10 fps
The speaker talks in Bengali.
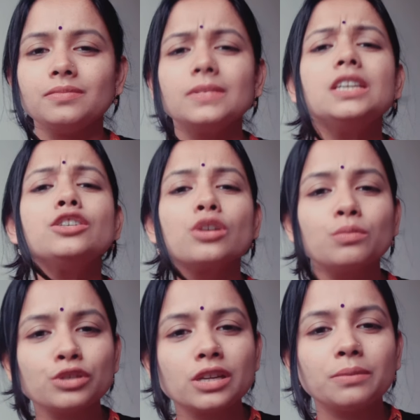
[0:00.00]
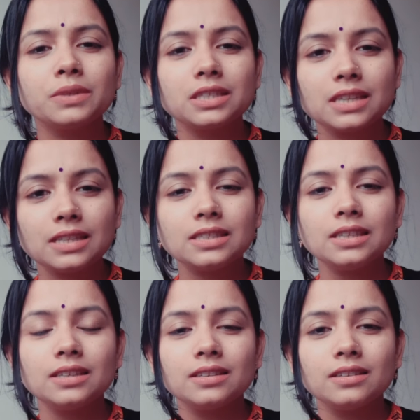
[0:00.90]
কি সমস্যা আপনার চাচি
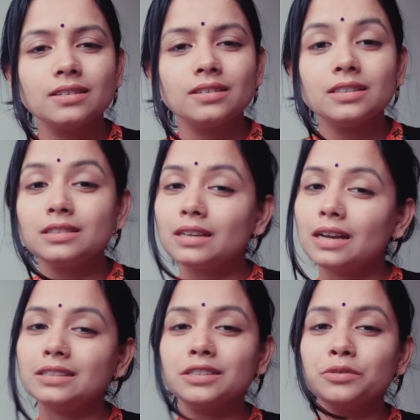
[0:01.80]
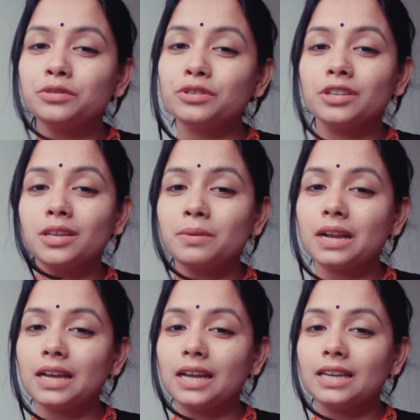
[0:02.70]
চাচি উত্তর দেওয়ার
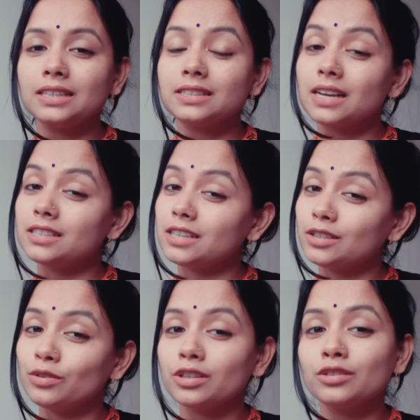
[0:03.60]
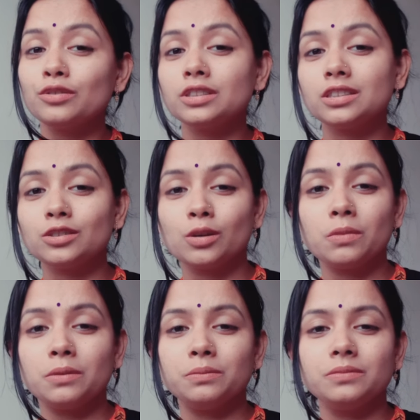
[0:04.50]
আগেই চাচার তরিত গতিতে
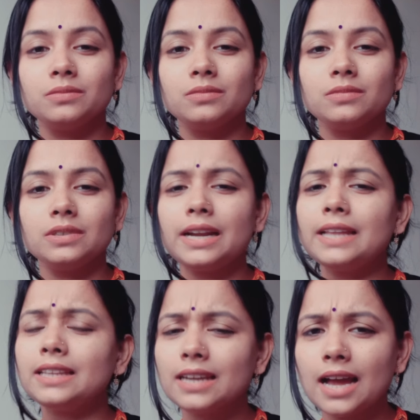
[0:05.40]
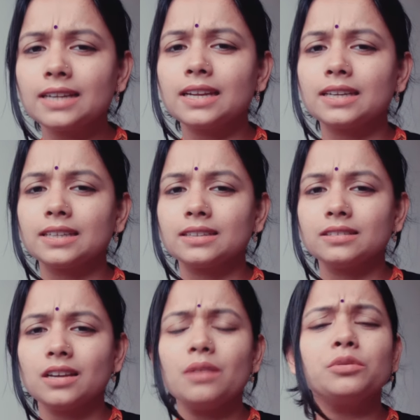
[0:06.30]
জবাব রাইতে নাক ডাকে
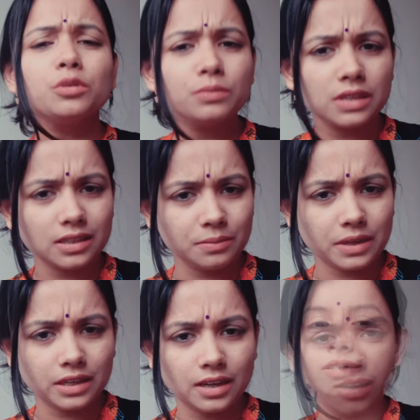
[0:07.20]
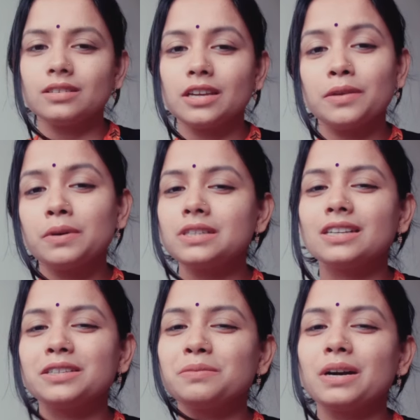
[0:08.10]
আমি ঘুম যাতে পারি না এবার
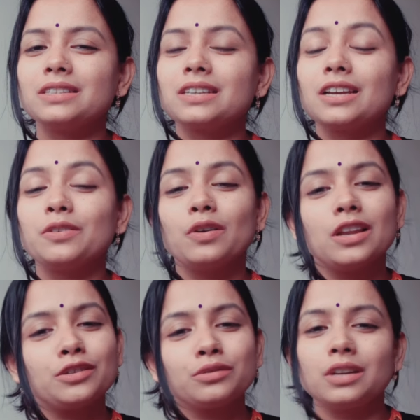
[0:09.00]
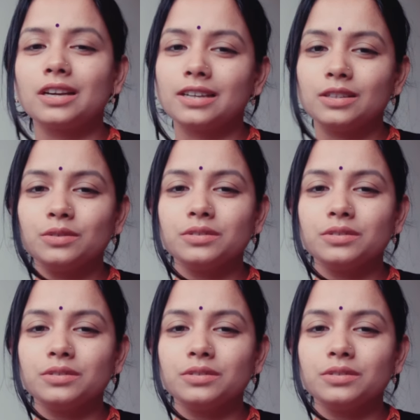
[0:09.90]
চাষির বাস খাই গলা শোনা গেল